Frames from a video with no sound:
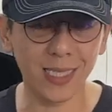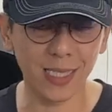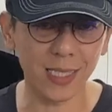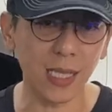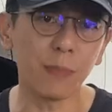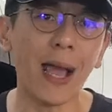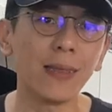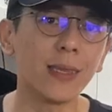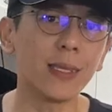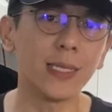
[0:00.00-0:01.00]
底
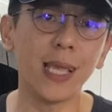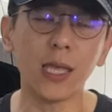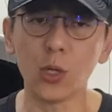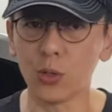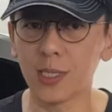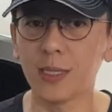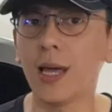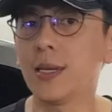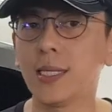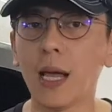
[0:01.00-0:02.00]
盘底下有其
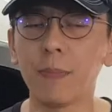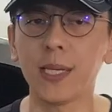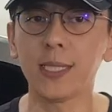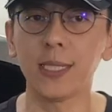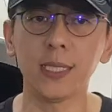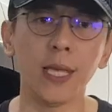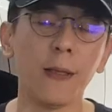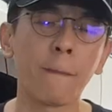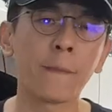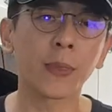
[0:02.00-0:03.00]
他的橡皮组
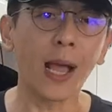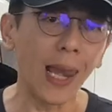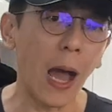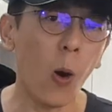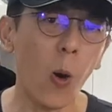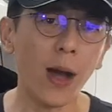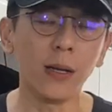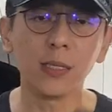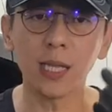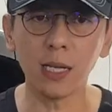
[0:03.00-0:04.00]
件老化
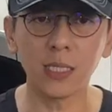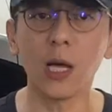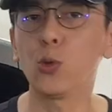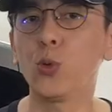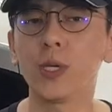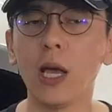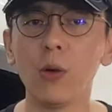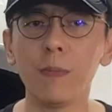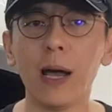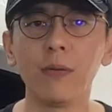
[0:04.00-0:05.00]
了，它的角度一样
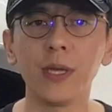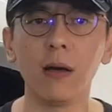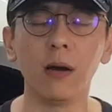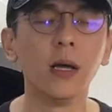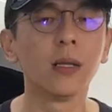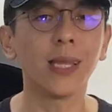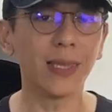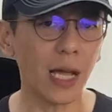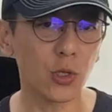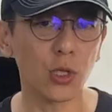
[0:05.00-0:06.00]
会跑掉哈。那
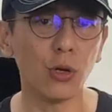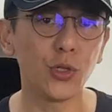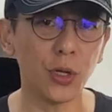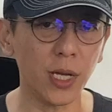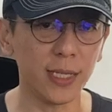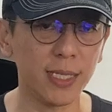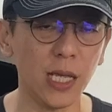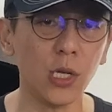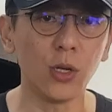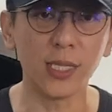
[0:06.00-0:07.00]
到时候就可以
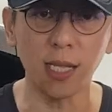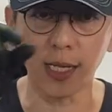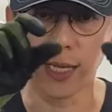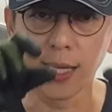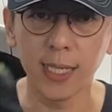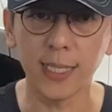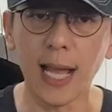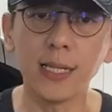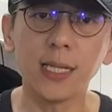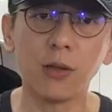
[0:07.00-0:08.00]
借由这个
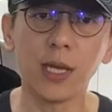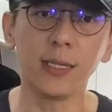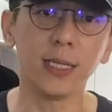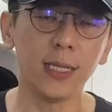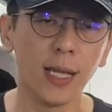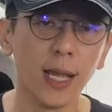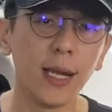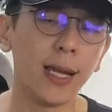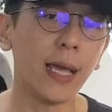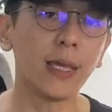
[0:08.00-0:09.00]
仰角调整器
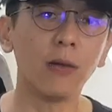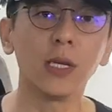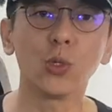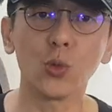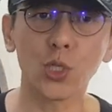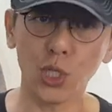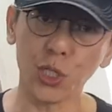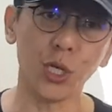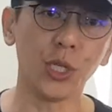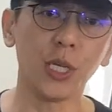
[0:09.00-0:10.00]
来调整出
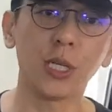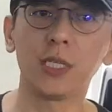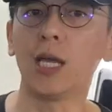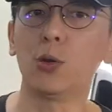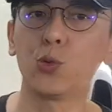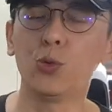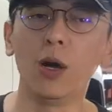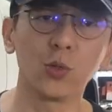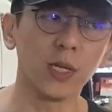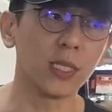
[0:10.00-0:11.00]
适合的一个角度
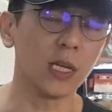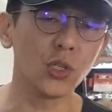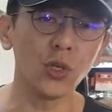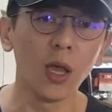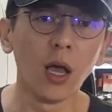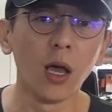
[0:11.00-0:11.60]
哈。所以这个是